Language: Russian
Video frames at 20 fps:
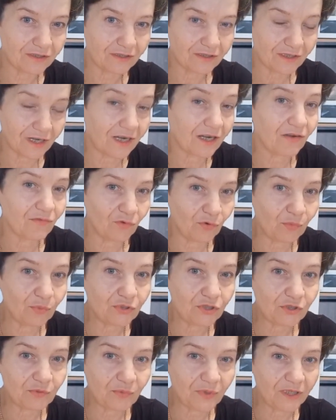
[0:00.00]
Каково
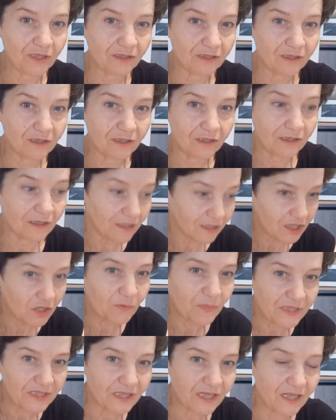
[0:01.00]
будет мне? И это же
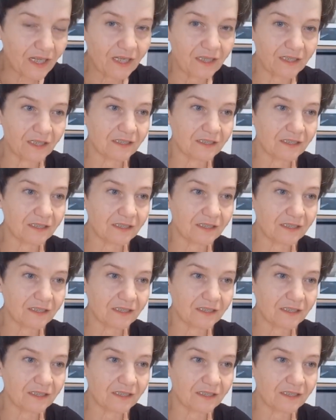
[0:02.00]
постоянно.